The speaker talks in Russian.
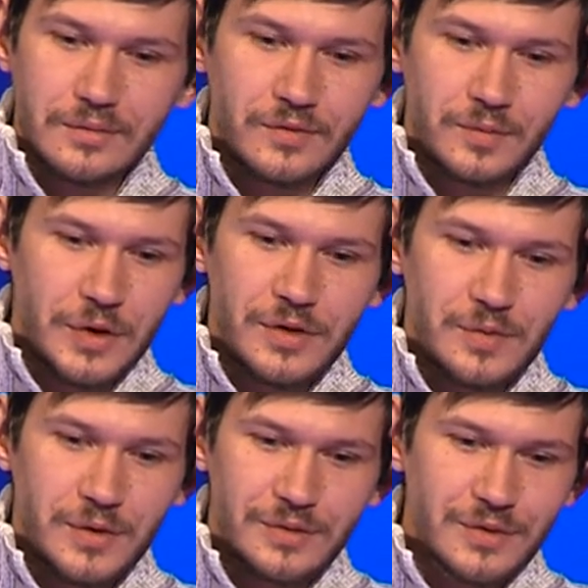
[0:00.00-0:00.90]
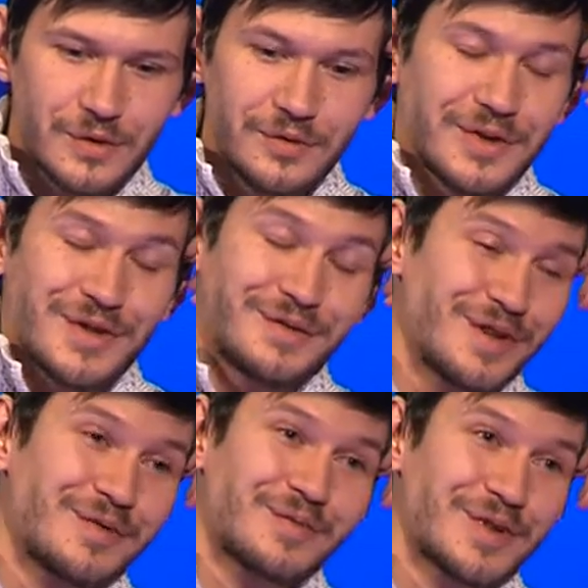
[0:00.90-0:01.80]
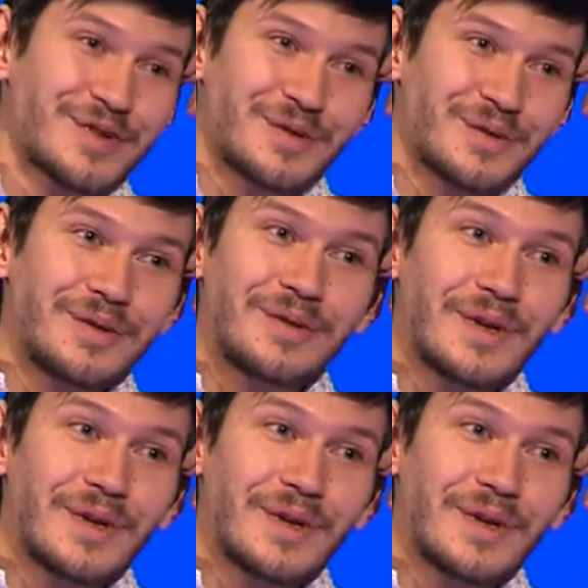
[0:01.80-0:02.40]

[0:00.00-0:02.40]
В принципе, что в наше время происходит.